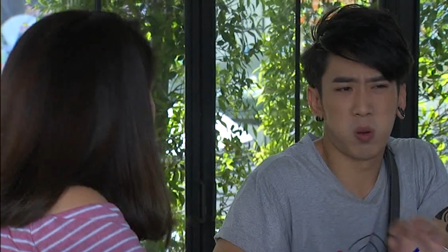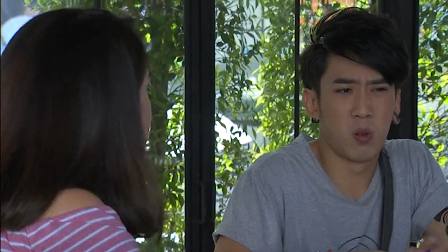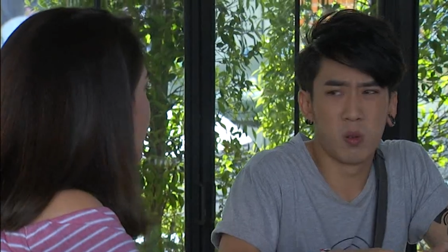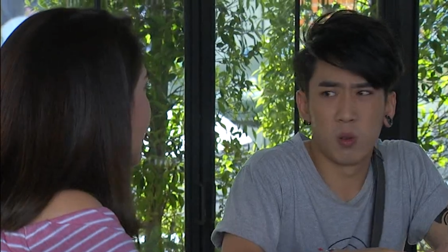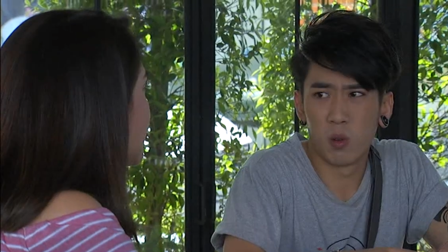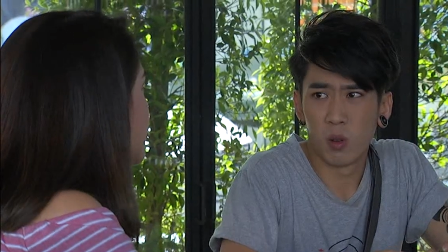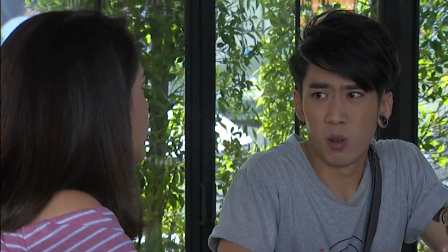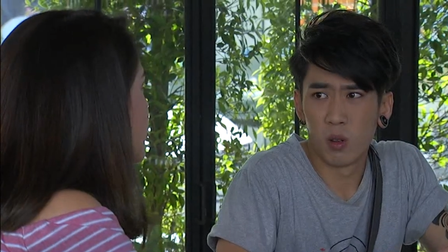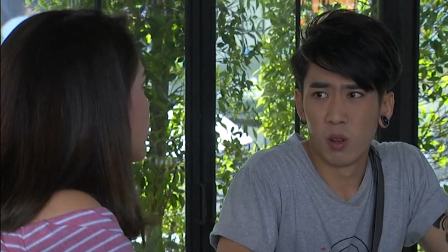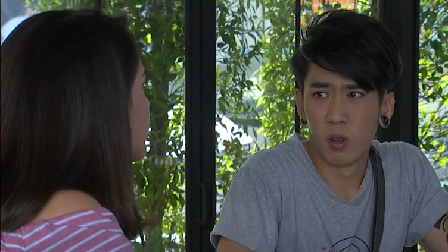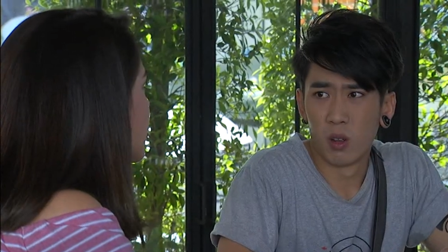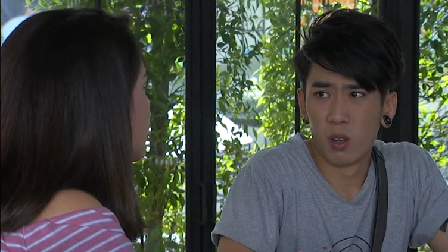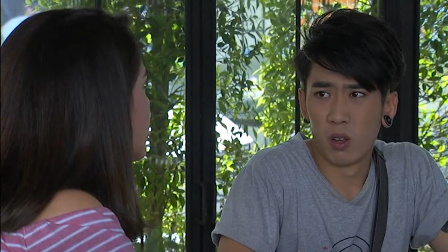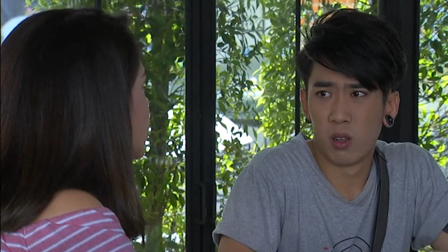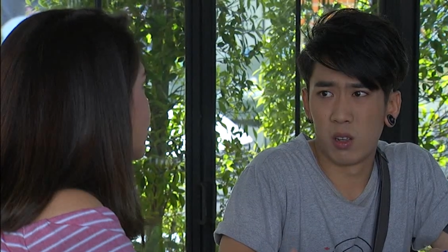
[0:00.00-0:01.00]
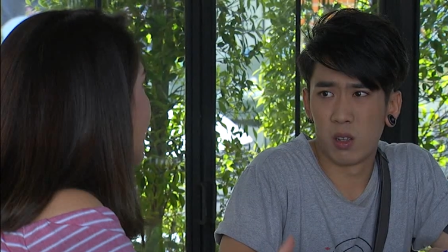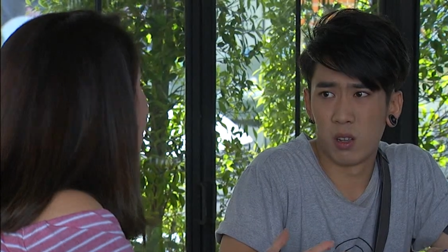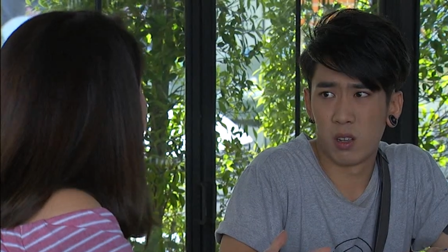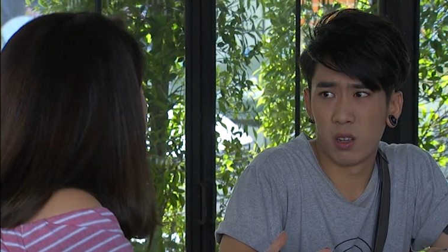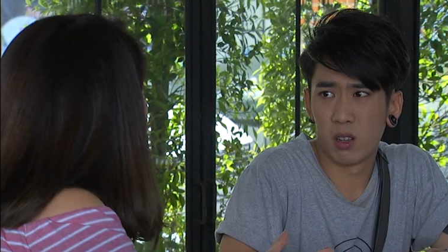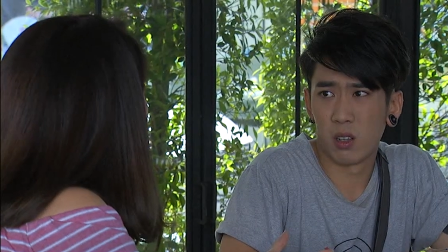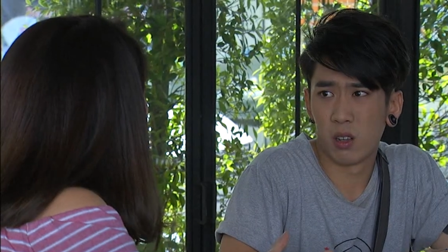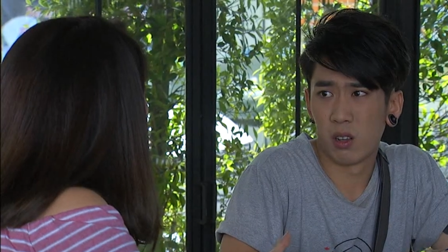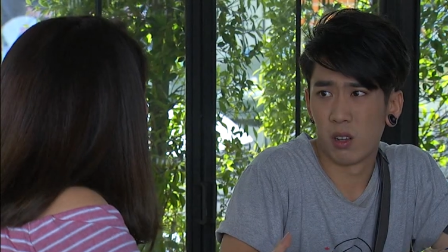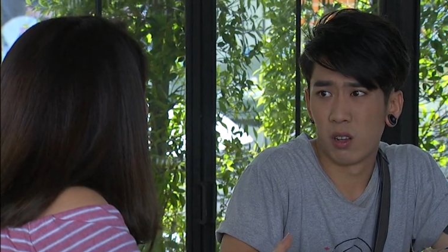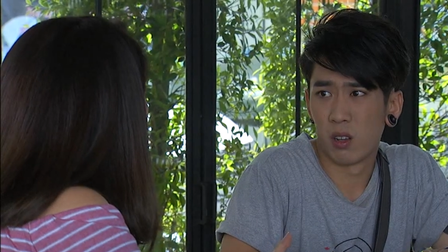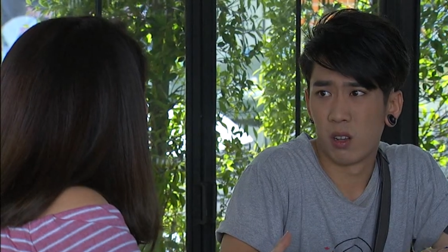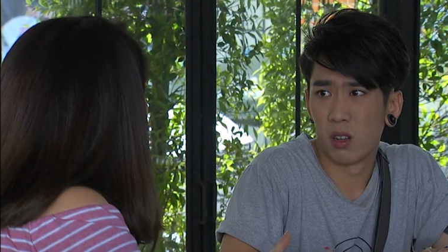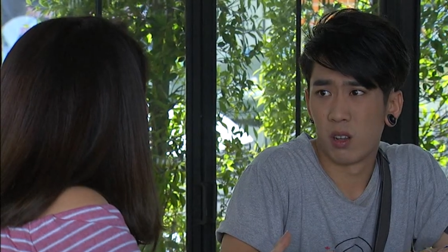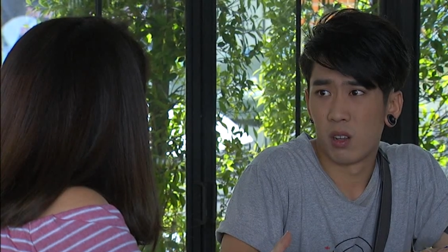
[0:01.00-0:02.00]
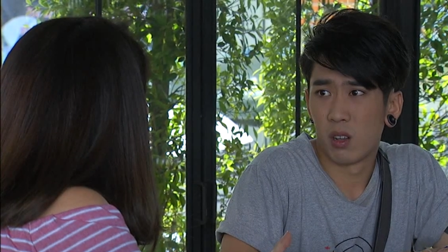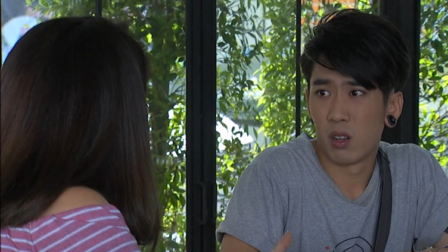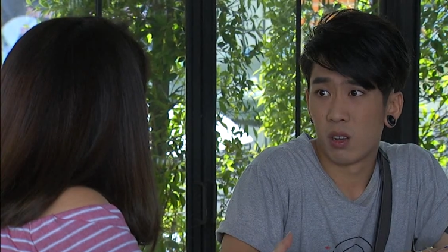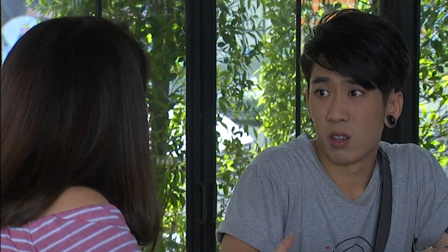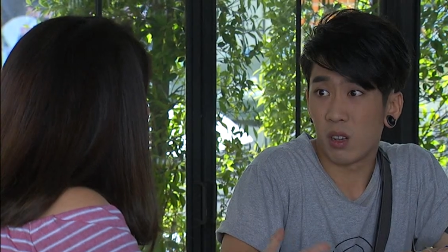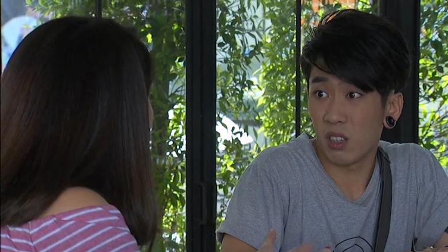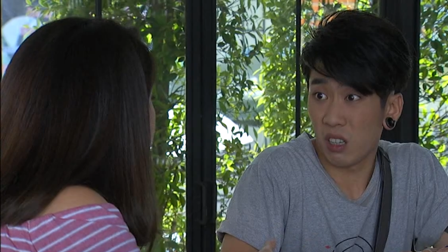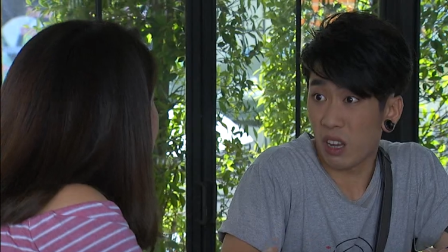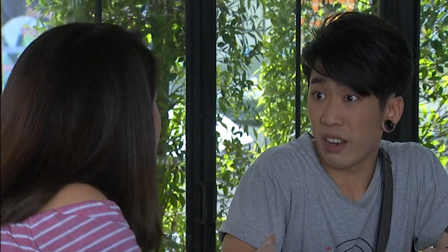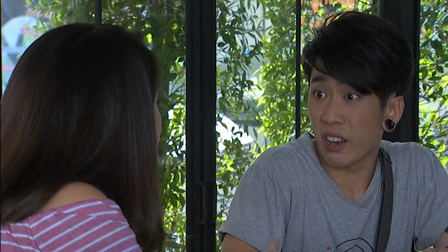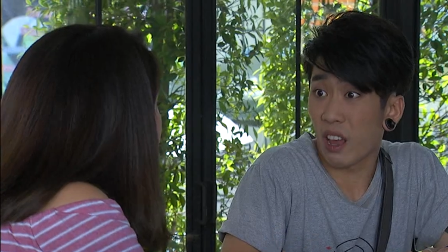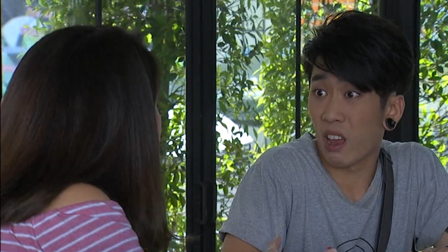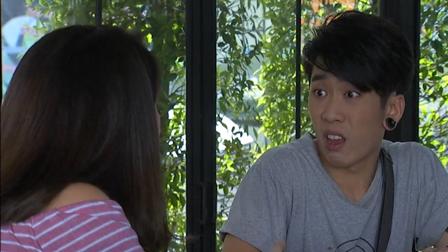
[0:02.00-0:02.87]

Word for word: มมุติถ้าอยู่พรุ่งนี้เกิดตายขึ้นมาล่ะแล้วยังไม่ได้